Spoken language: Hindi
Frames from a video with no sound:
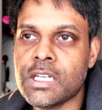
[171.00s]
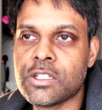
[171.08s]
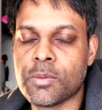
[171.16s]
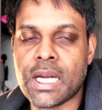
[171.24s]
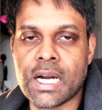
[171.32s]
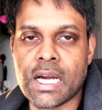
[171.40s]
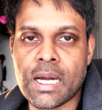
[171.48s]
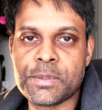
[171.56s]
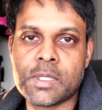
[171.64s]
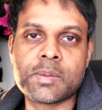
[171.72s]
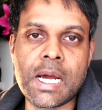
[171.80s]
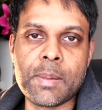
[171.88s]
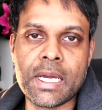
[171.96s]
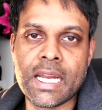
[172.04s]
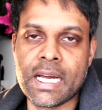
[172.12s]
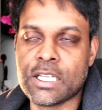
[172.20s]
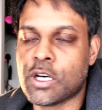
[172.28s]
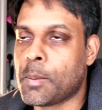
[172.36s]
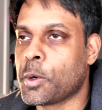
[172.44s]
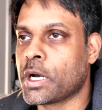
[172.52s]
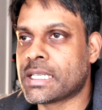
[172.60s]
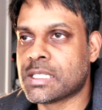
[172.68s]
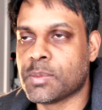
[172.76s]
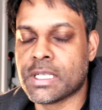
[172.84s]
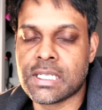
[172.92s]
तो भाई अगर आप सब्सक्राइब नहीं करेंगे तो आपको
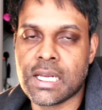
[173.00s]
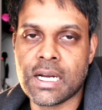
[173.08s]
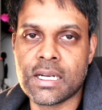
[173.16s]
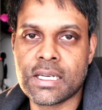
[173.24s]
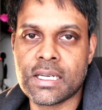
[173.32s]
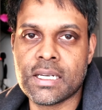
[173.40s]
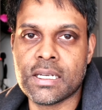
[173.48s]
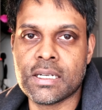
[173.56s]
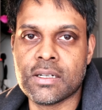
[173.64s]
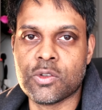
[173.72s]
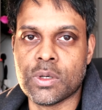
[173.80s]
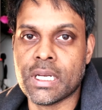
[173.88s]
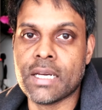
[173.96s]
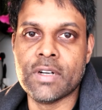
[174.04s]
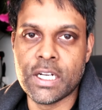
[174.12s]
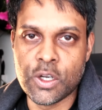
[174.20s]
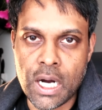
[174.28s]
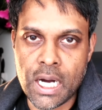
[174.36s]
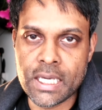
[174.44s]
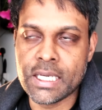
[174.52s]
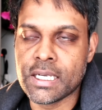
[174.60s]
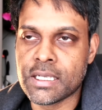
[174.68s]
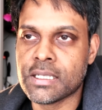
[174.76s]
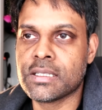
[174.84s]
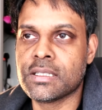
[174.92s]
कैसे पता चलेगा कि कोई नई वीडियो आई
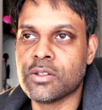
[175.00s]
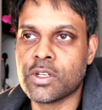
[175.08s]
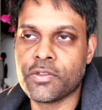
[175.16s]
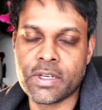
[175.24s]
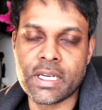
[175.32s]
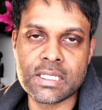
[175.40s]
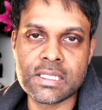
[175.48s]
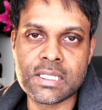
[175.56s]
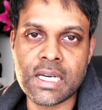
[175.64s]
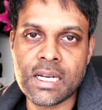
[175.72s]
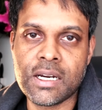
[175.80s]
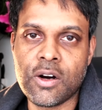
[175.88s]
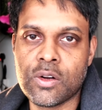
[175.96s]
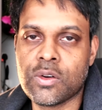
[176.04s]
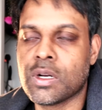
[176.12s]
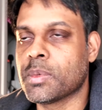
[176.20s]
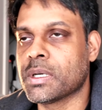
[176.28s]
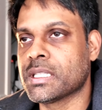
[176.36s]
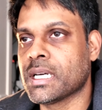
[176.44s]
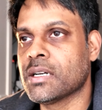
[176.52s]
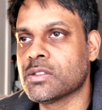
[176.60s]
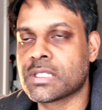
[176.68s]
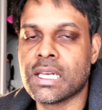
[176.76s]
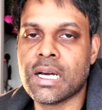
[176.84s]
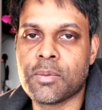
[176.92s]
है नोटिफिकेशन आ रहा है ऑन होना पड़ता है
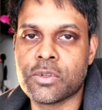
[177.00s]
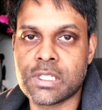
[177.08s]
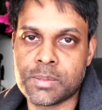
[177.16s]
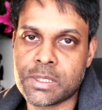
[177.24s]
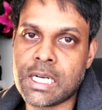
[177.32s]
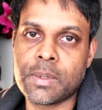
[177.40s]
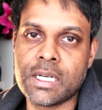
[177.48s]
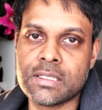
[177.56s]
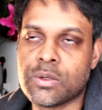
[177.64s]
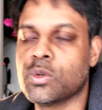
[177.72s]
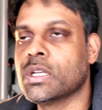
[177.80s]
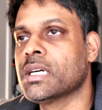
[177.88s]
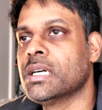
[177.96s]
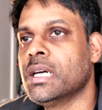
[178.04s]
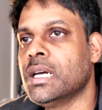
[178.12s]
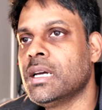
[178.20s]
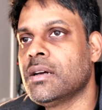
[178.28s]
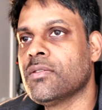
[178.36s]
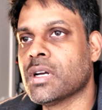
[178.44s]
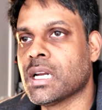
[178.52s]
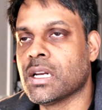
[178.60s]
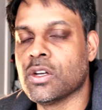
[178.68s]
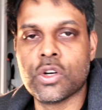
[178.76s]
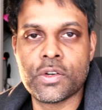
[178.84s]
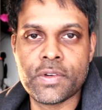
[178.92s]
उसके लिए आपको सब्सक्राइब करना ज़रूरी है वरना
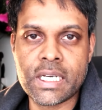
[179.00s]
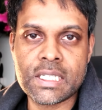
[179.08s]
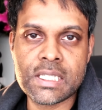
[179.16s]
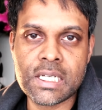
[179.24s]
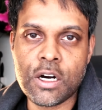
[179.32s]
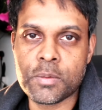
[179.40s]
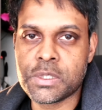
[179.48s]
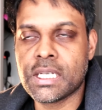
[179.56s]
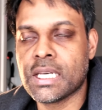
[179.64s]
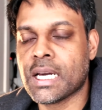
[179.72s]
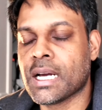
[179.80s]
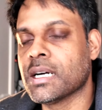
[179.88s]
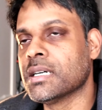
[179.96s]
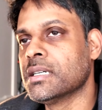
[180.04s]
नोटिफिकेशन का ऑप्शन नहीं आएगा